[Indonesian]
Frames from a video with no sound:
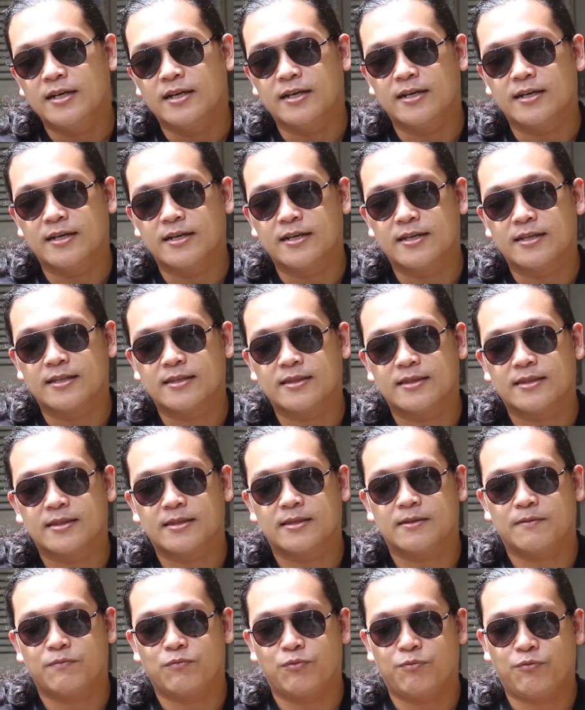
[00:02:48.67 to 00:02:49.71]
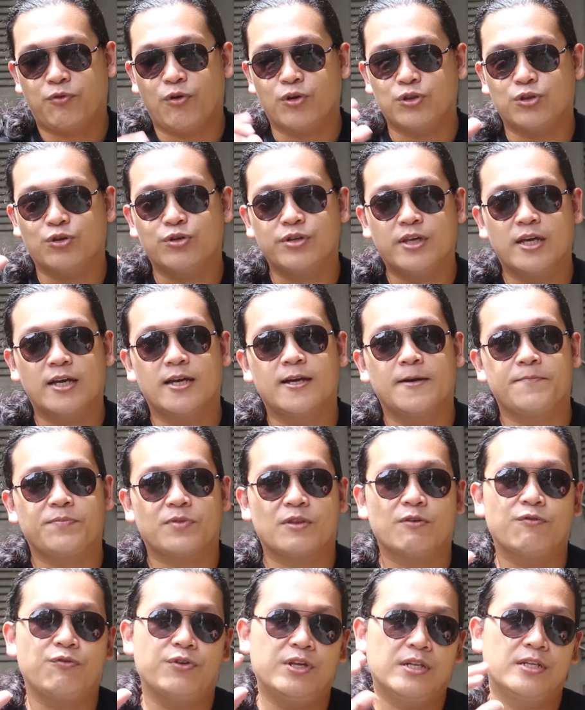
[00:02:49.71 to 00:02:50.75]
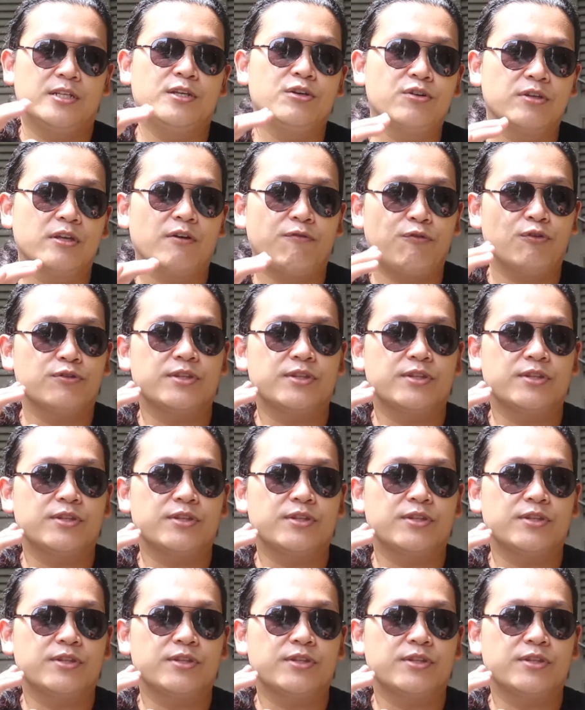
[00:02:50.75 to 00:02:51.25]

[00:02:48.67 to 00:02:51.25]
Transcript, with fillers: uh, fotonya, videonya,